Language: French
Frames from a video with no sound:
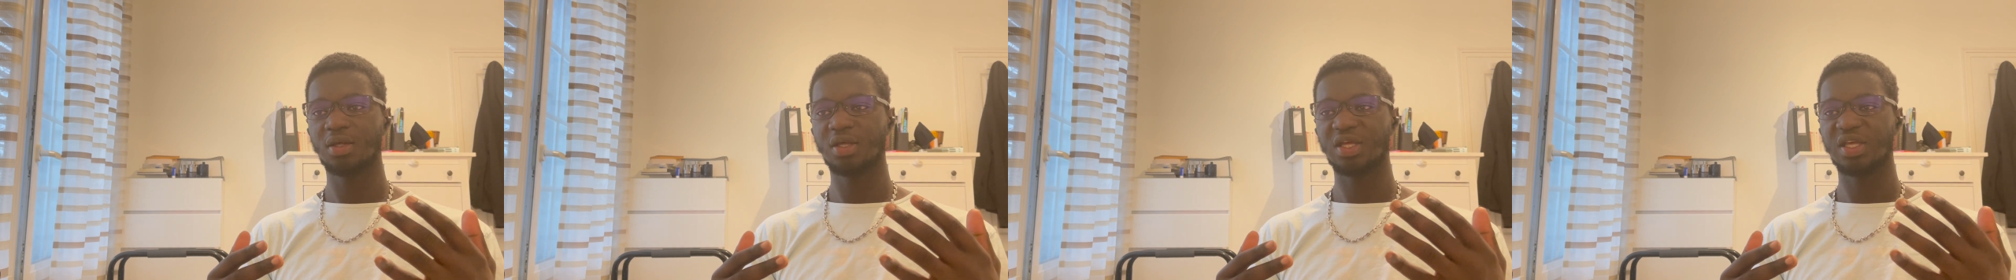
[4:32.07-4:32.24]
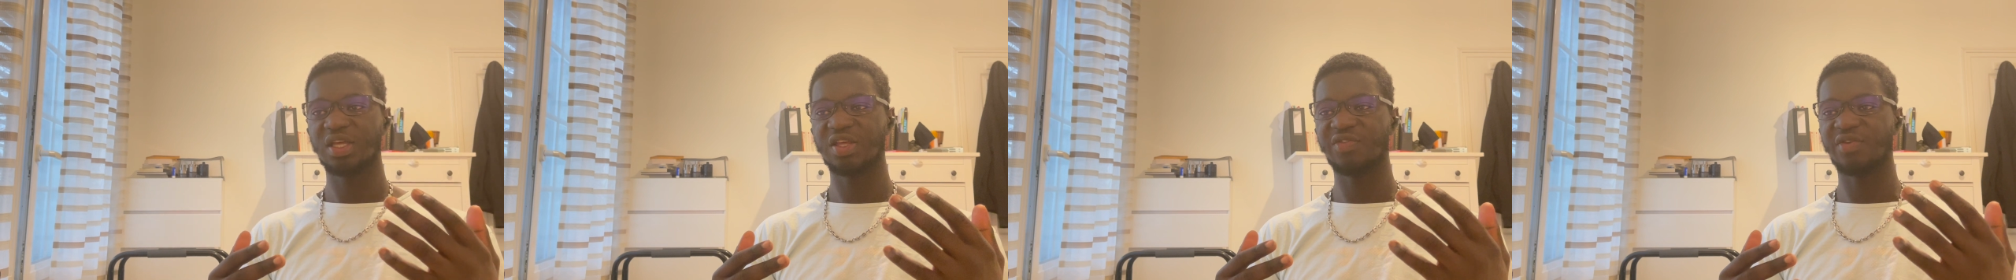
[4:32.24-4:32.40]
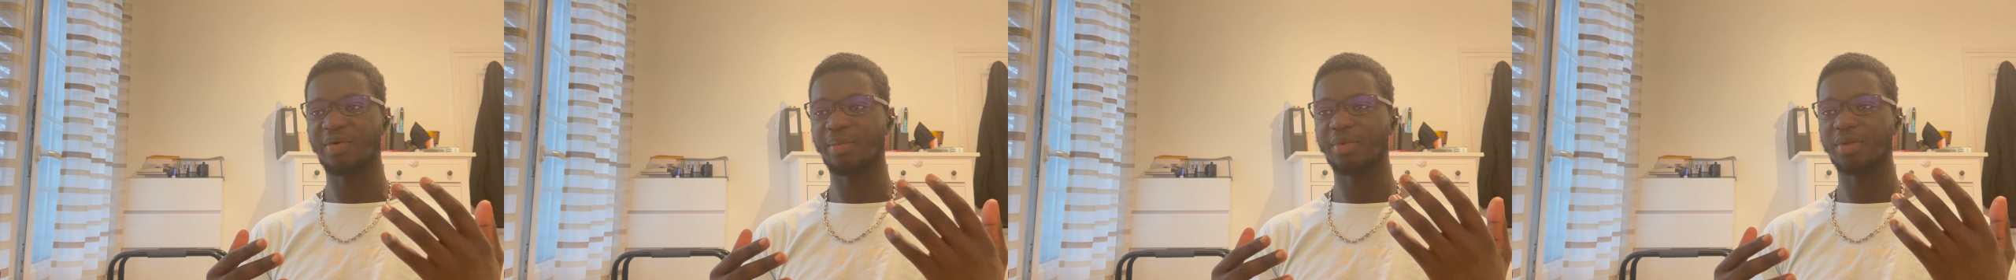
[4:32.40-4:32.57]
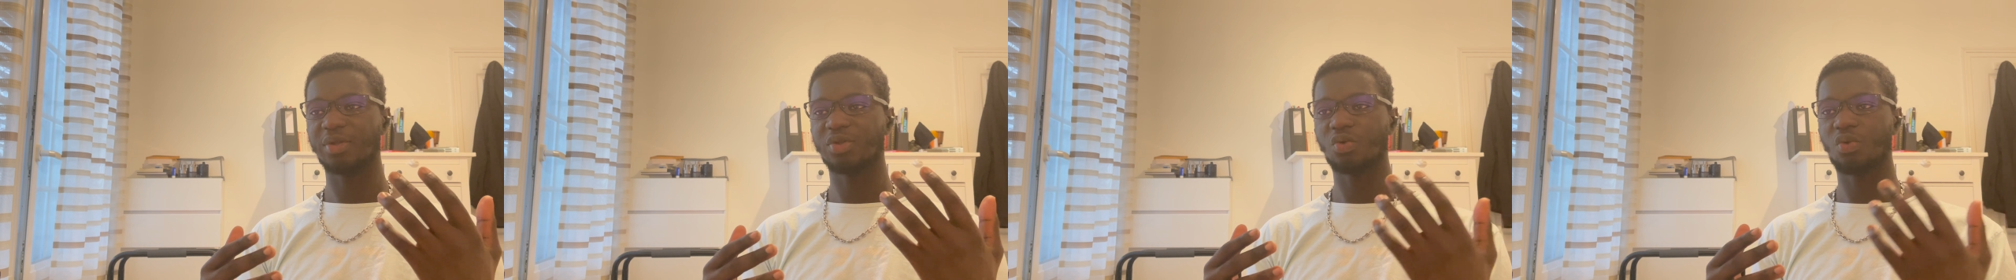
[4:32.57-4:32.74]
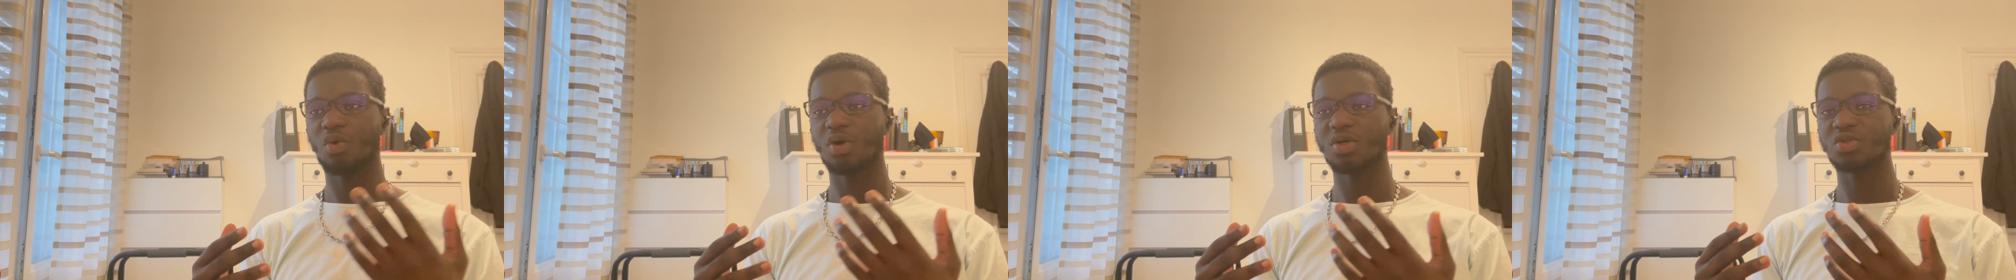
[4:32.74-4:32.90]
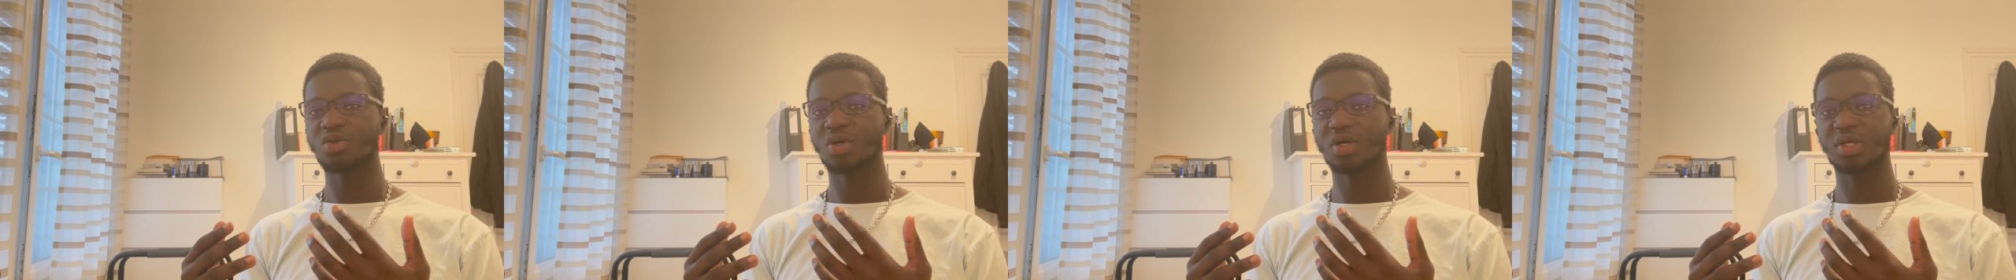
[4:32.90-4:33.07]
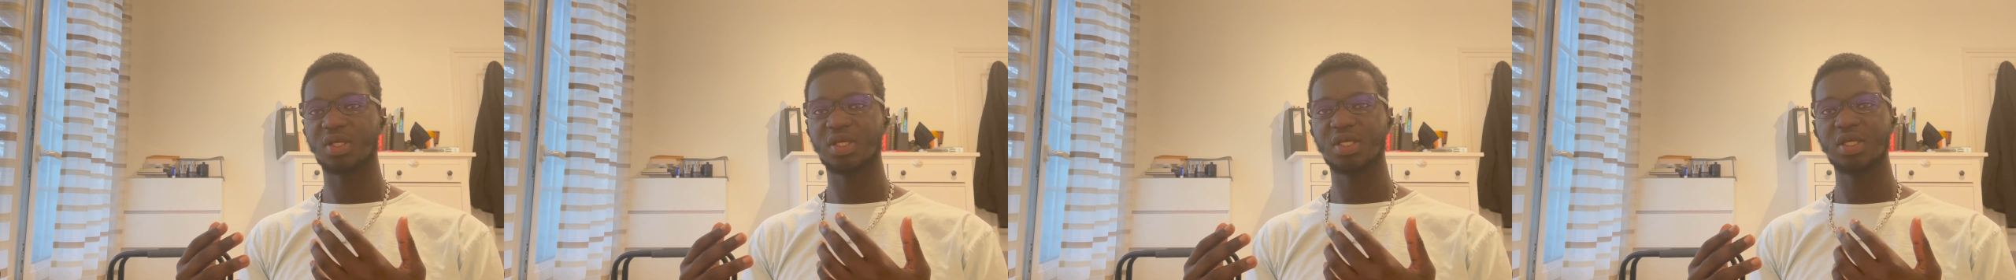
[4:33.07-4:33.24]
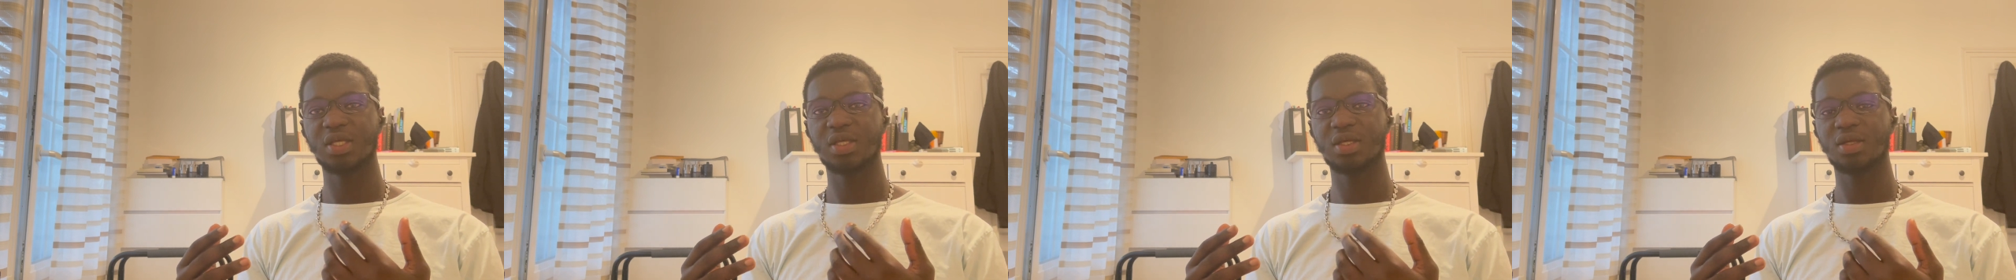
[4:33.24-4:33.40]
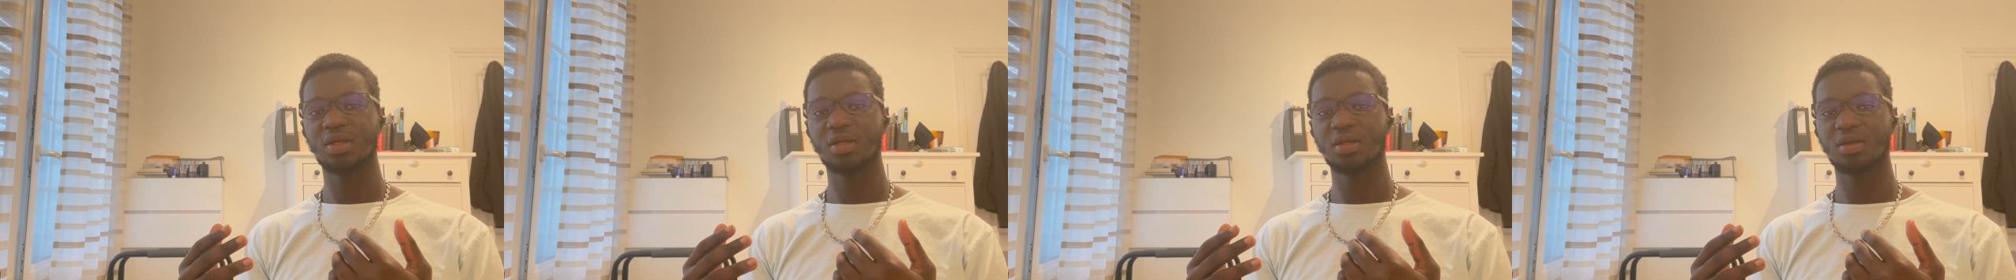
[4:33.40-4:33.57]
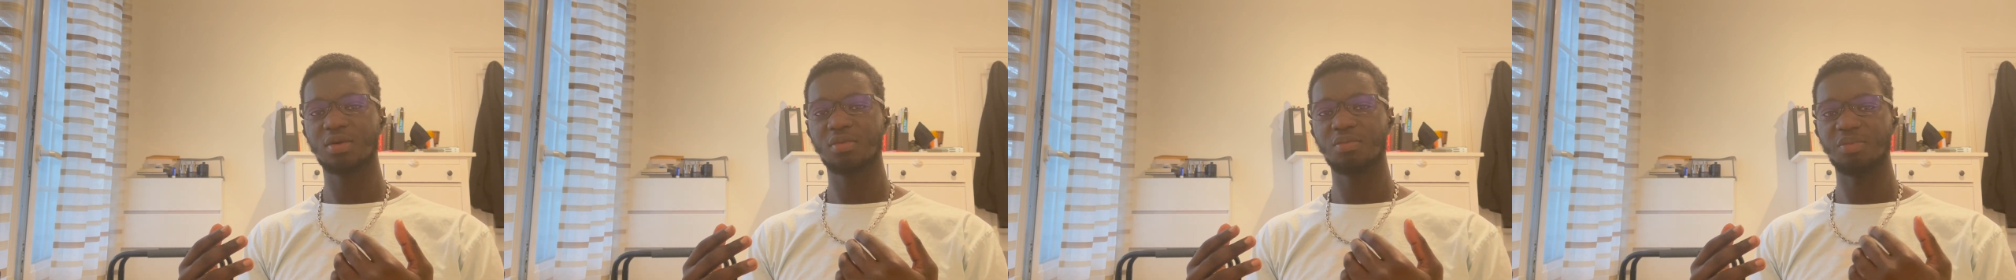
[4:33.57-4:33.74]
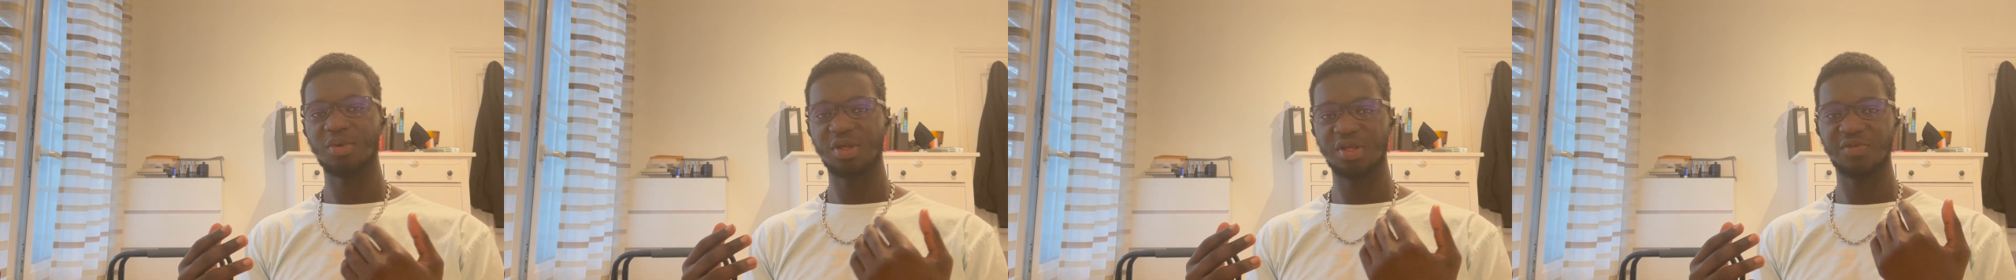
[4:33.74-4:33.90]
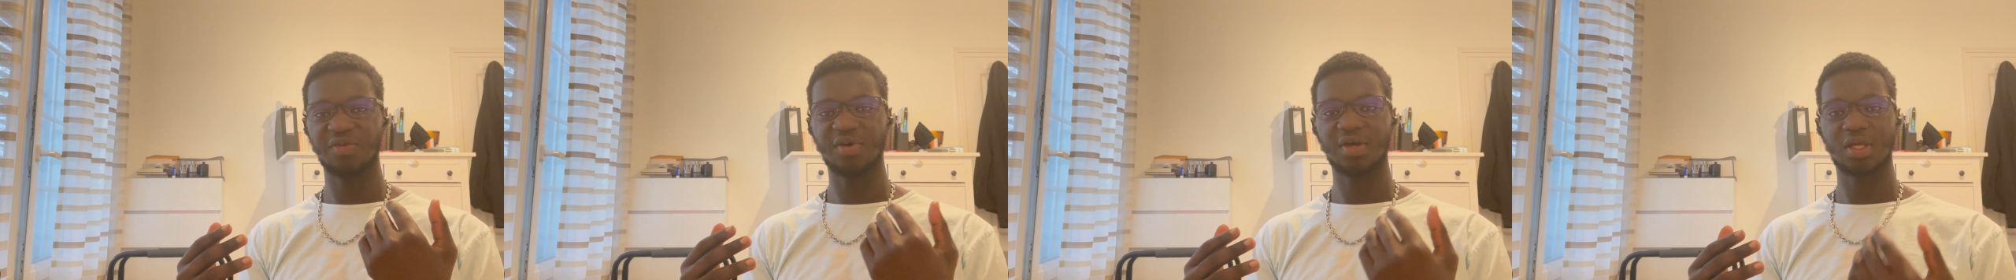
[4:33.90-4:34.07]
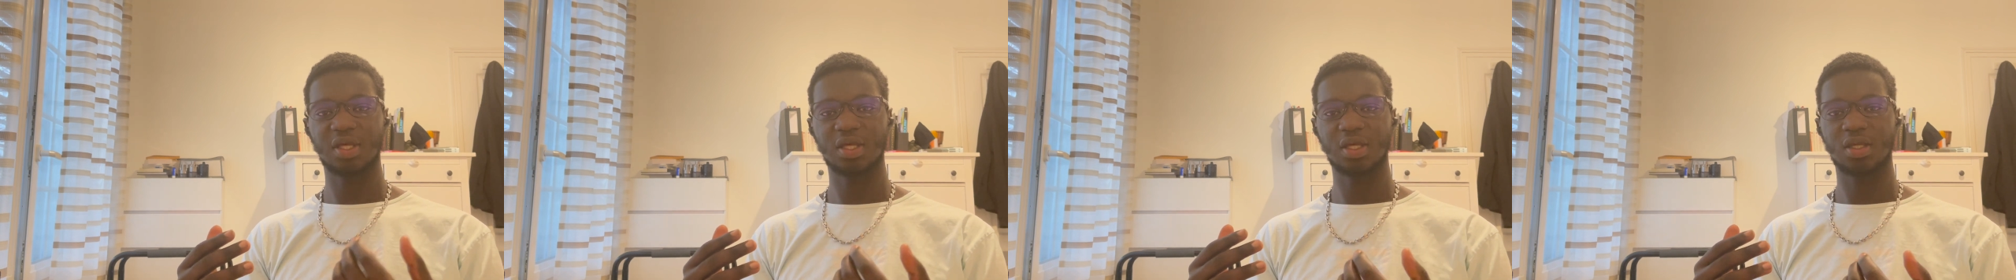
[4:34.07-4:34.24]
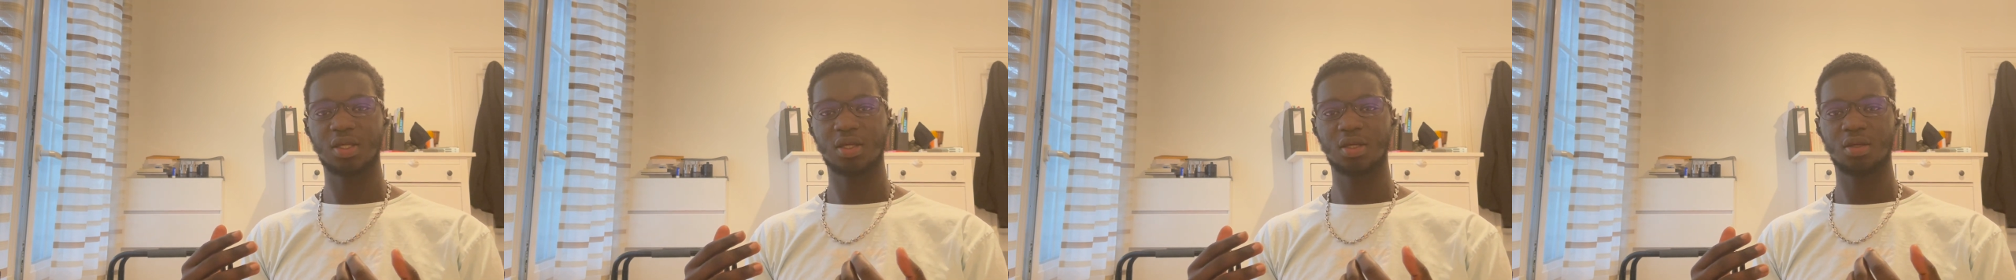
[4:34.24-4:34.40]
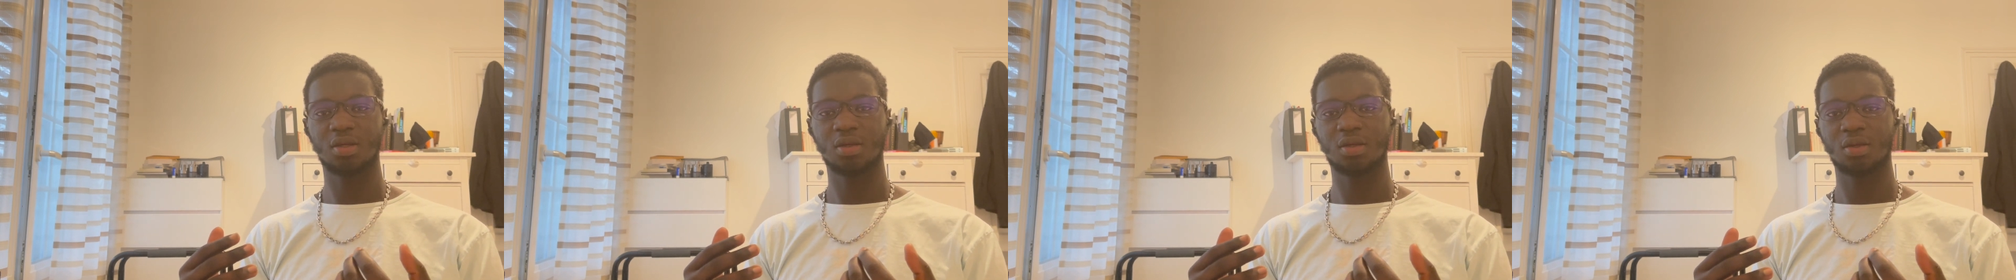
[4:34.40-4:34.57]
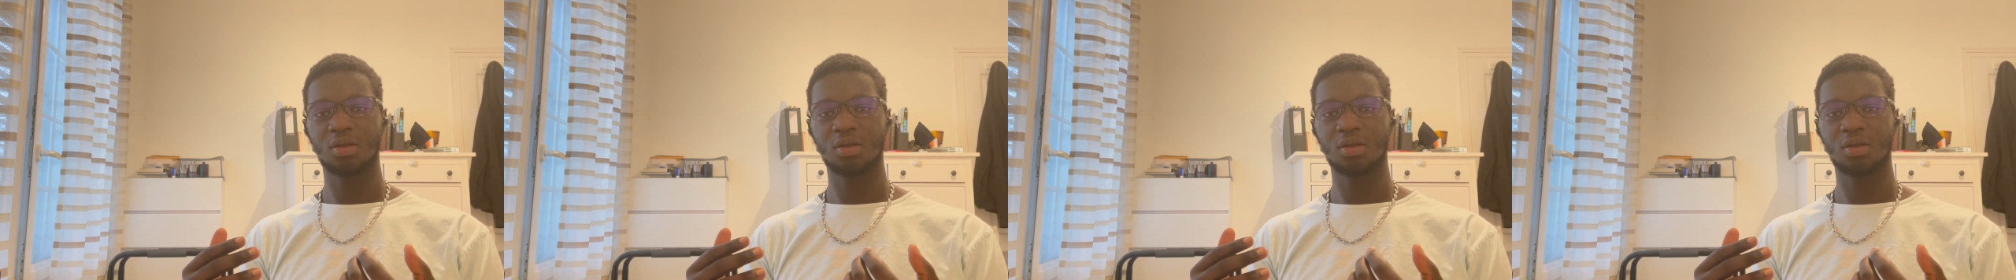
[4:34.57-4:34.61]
il va mettre 3 ans à kick, mais il va kick.